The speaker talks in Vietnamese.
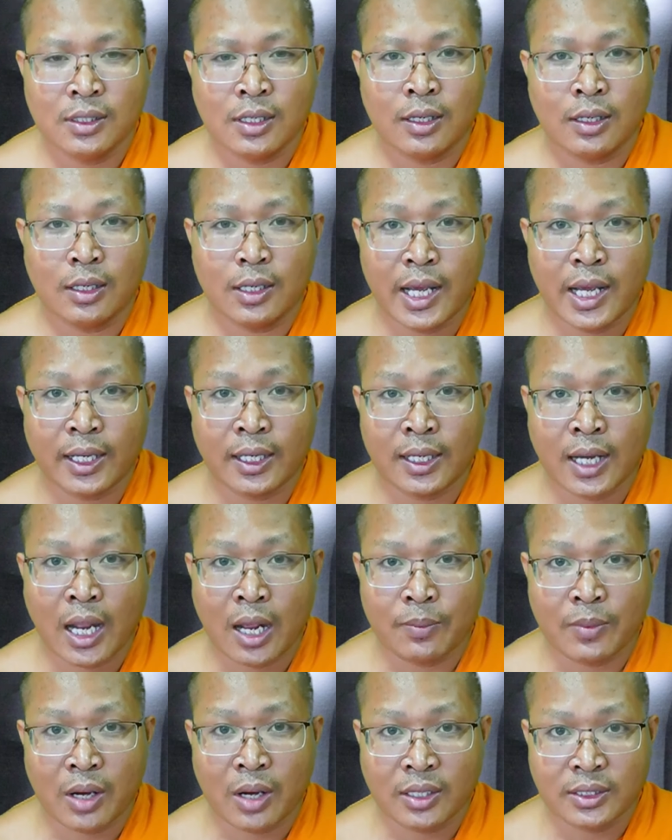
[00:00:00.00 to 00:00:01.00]
lệ khana
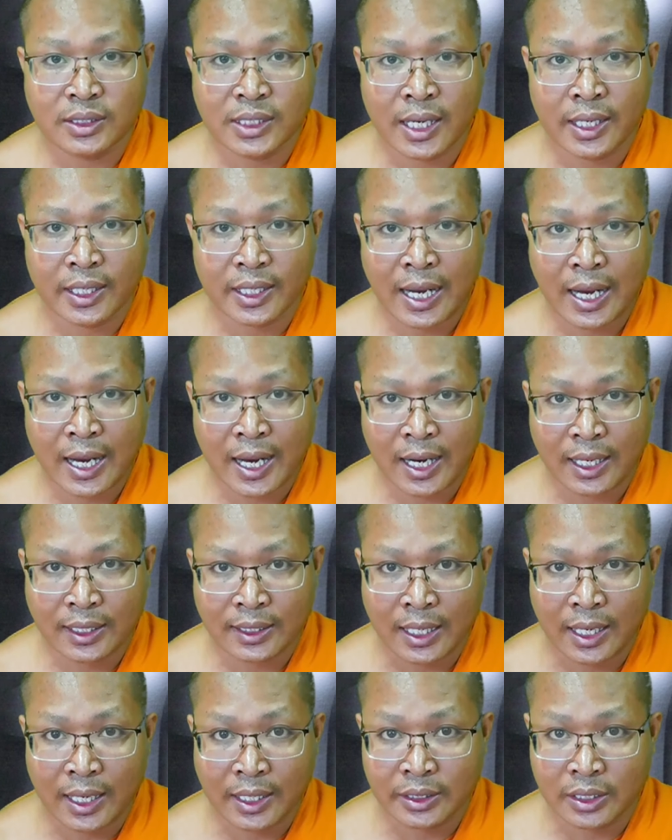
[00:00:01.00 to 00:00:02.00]
bò sang khá
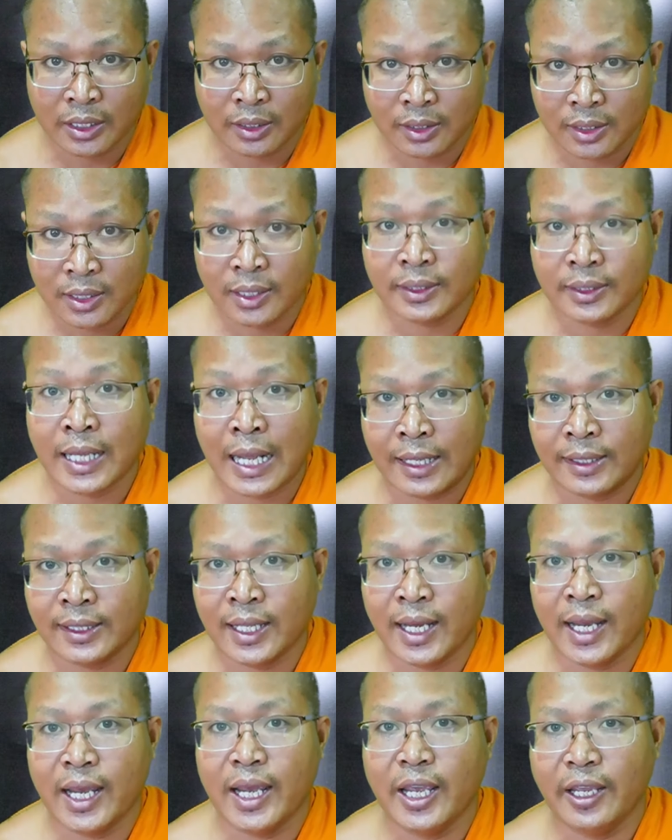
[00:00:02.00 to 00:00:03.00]
thay chỉ kêu tát
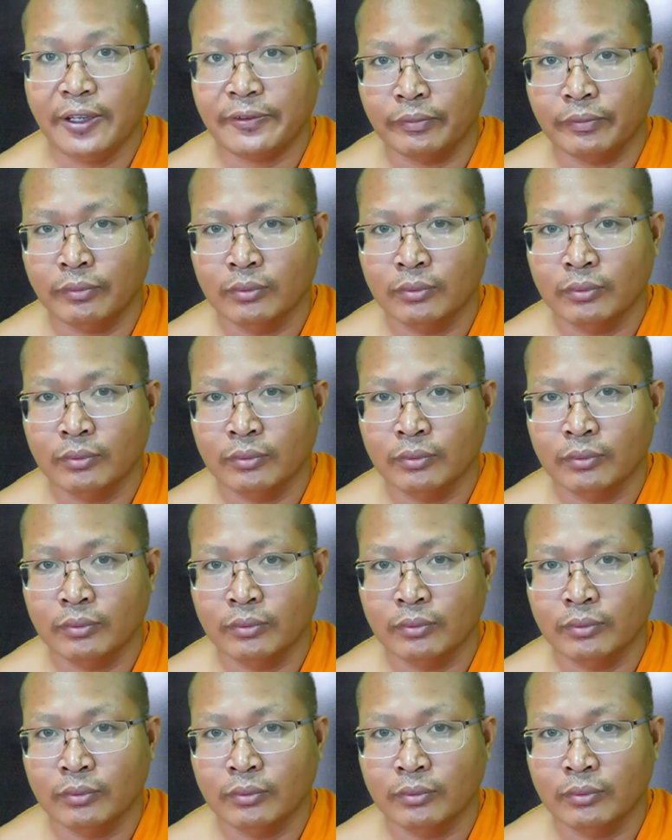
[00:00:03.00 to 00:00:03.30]
tên